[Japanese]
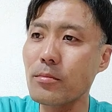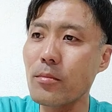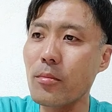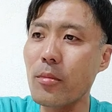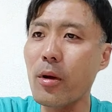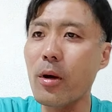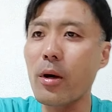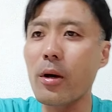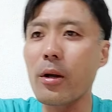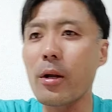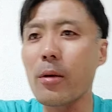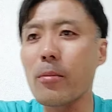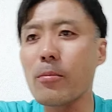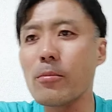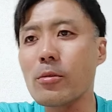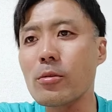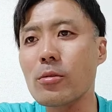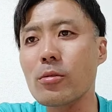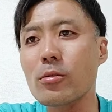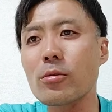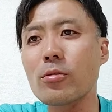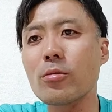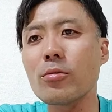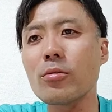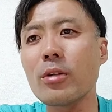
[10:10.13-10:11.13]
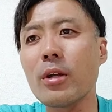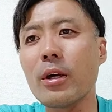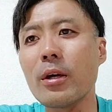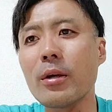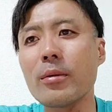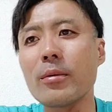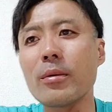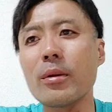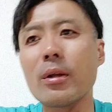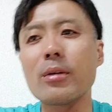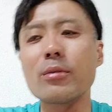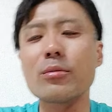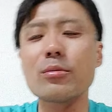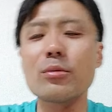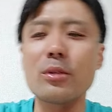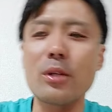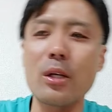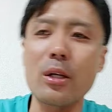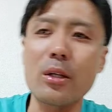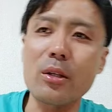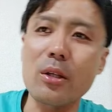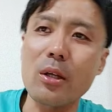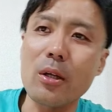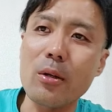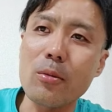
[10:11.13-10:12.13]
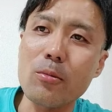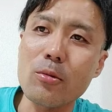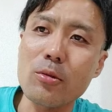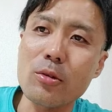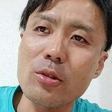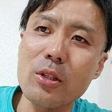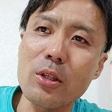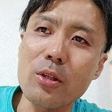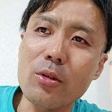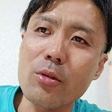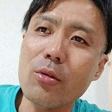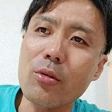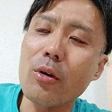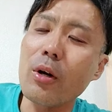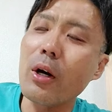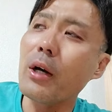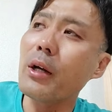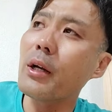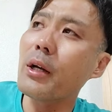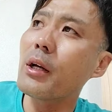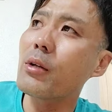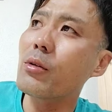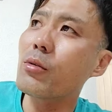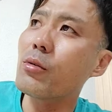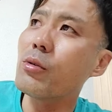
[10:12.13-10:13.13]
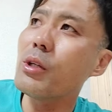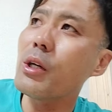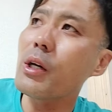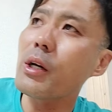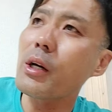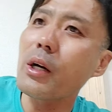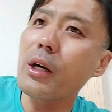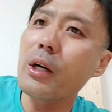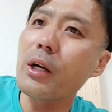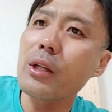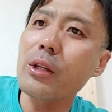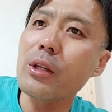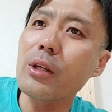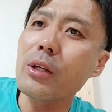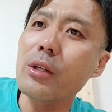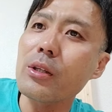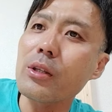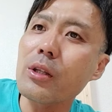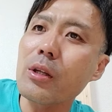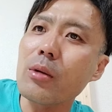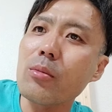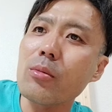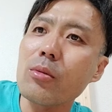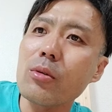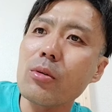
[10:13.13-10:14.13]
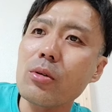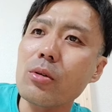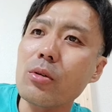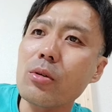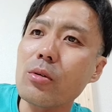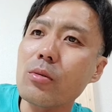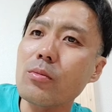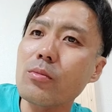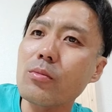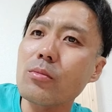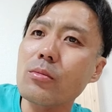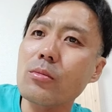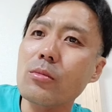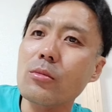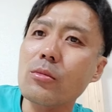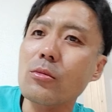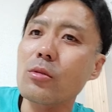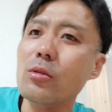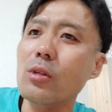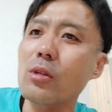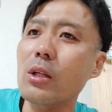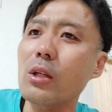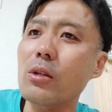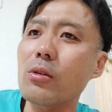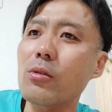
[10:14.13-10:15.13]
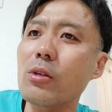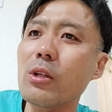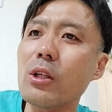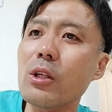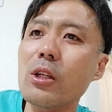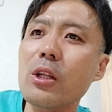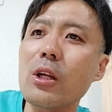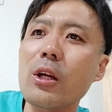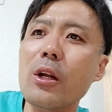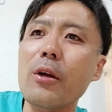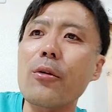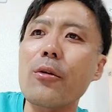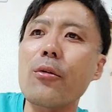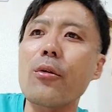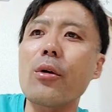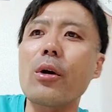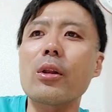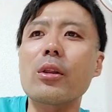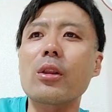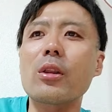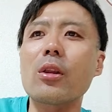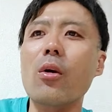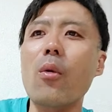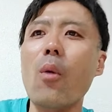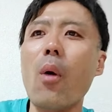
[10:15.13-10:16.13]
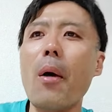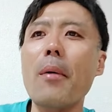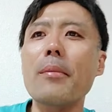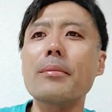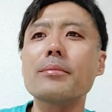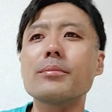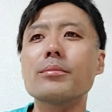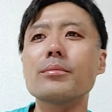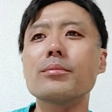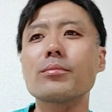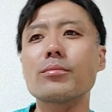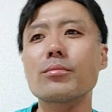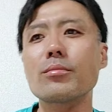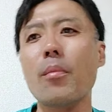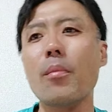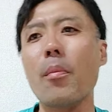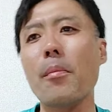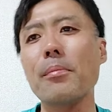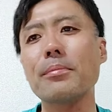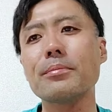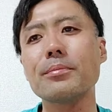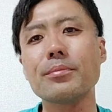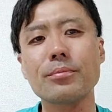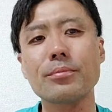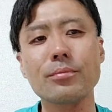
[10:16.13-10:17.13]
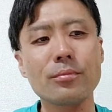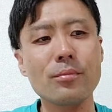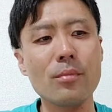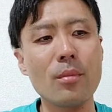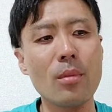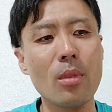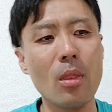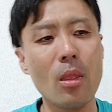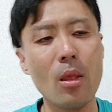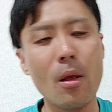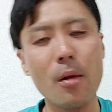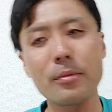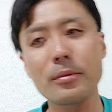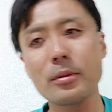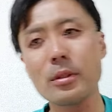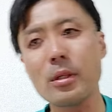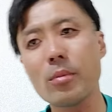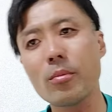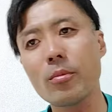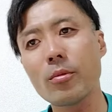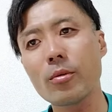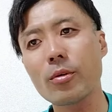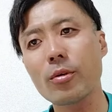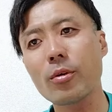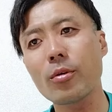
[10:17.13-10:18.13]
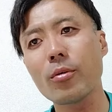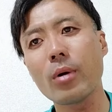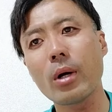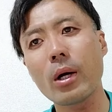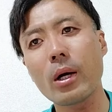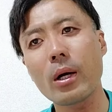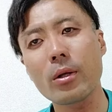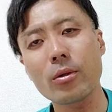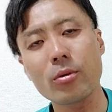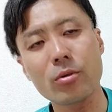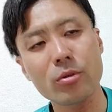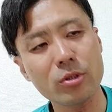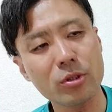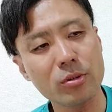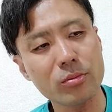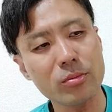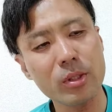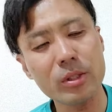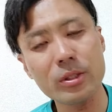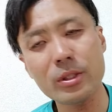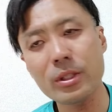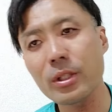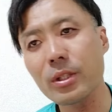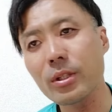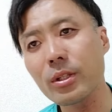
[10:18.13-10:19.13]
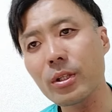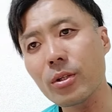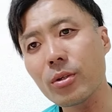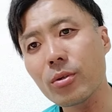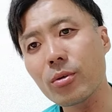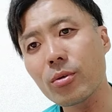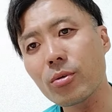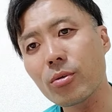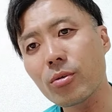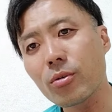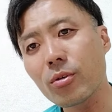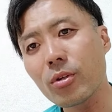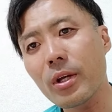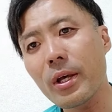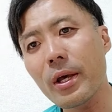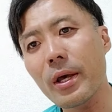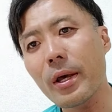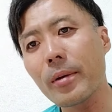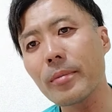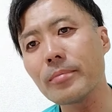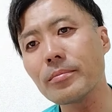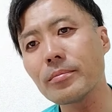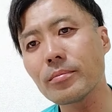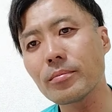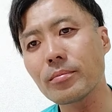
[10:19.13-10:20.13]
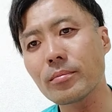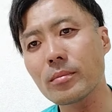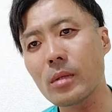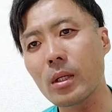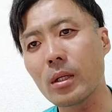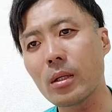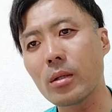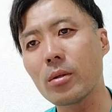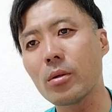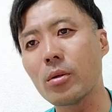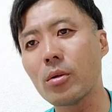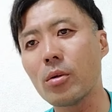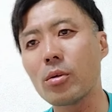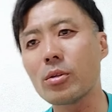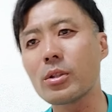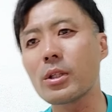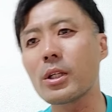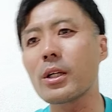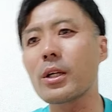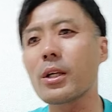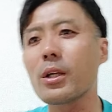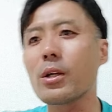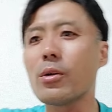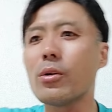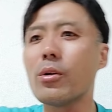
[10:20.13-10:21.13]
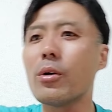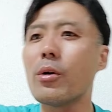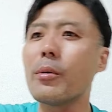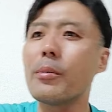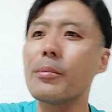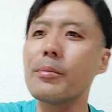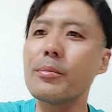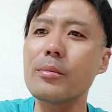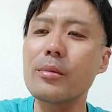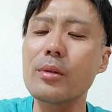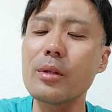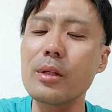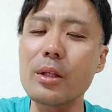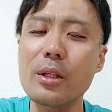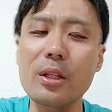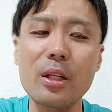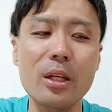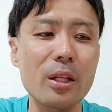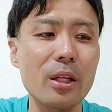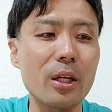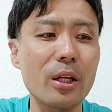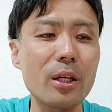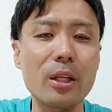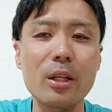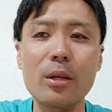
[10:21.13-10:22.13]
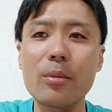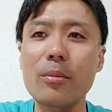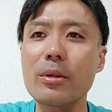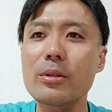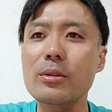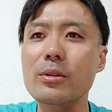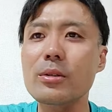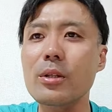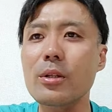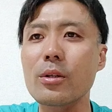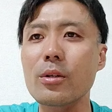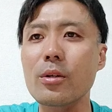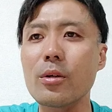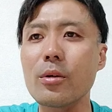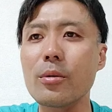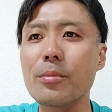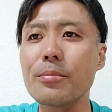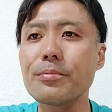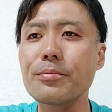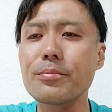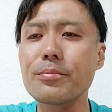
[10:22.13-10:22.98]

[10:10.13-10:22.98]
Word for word: だからもうそんなんなるんやったらもう銭湯入らんと家帰ってきてもくたっと寝たらよかったわうんでも今日は稼働しませんっていうことであのお酒をいただいてますけど